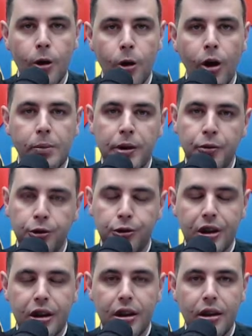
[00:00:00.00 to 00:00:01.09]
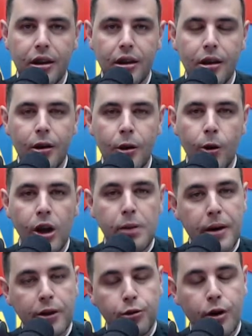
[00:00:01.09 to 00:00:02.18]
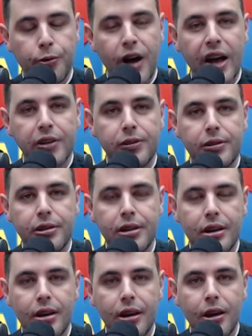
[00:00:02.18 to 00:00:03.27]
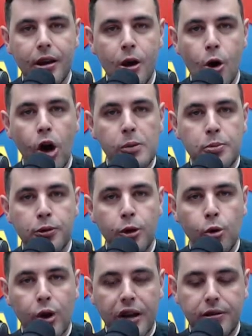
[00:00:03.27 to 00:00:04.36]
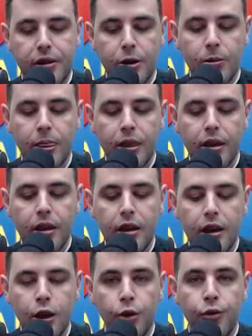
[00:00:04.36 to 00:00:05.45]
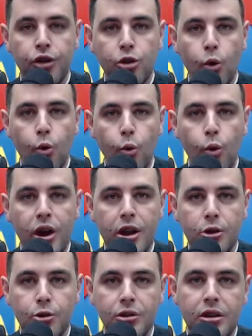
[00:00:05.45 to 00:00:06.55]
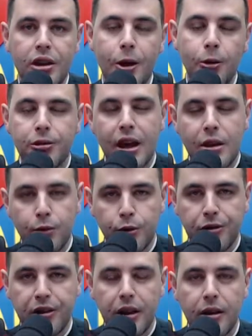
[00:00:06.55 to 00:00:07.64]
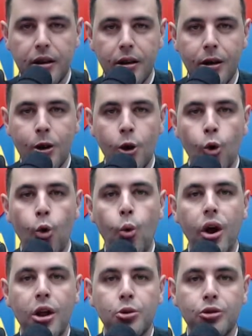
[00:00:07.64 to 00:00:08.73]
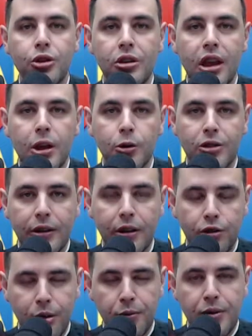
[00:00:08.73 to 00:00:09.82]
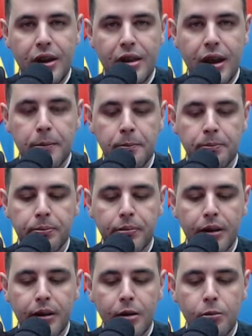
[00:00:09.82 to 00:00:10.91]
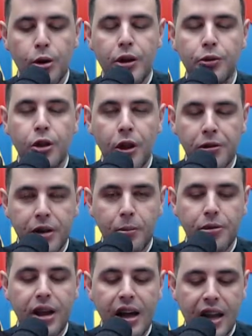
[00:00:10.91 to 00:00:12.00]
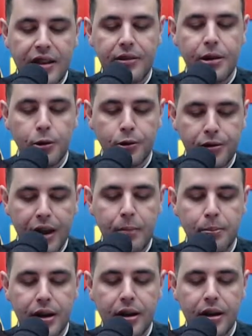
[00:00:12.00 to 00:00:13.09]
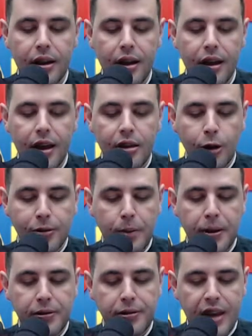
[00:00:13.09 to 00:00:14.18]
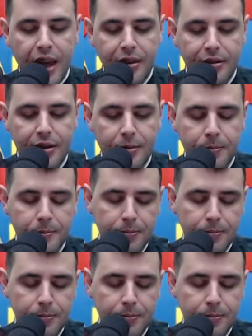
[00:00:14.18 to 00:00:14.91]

Olhe para você Olhe para a sua face, olhe para o seu coração e veja o quanto de Deus há em você, o quanto de Deus há na sua vida. Por isso que nós temos que agradecê-lo sempre. Deus é paciente.